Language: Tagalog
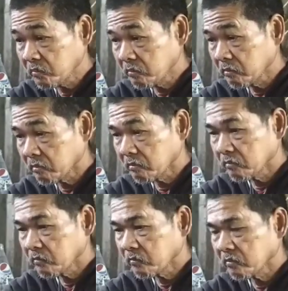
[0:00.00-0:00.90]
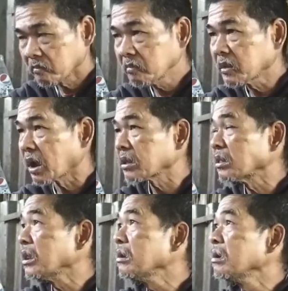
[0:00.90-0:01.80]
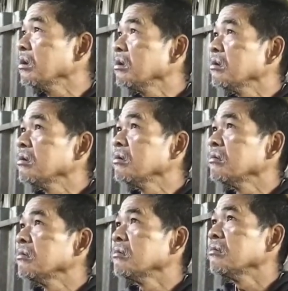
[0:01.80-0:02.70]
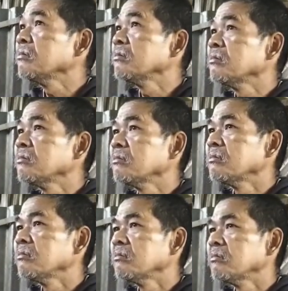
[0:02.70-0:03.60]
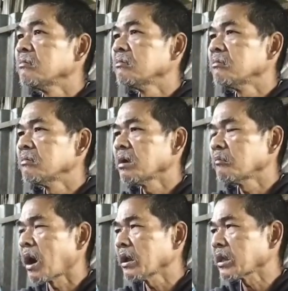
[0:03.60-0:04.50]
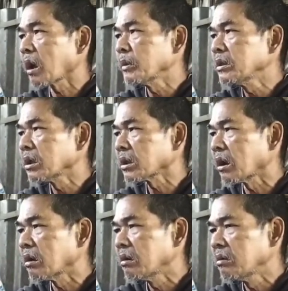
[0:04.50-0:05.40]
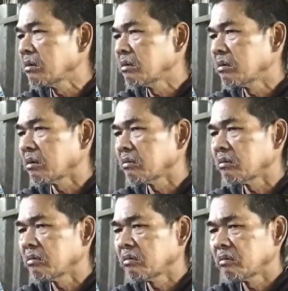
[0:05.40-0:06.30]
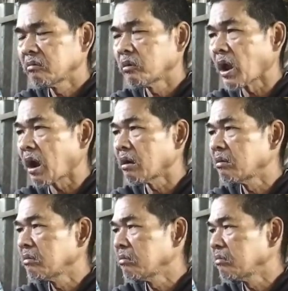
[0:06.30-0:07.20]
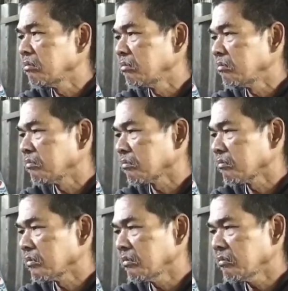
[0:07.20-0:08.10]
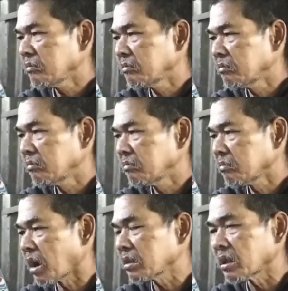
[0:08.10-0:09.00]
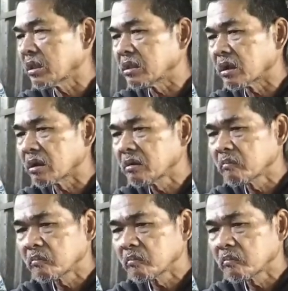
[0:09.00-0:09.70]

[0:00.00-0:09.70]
Pawid na lang. Hmm, dati din. Yero. Walang maitabing dyan sa... Wala. Yero na lang yero. Hmm. sa din yan.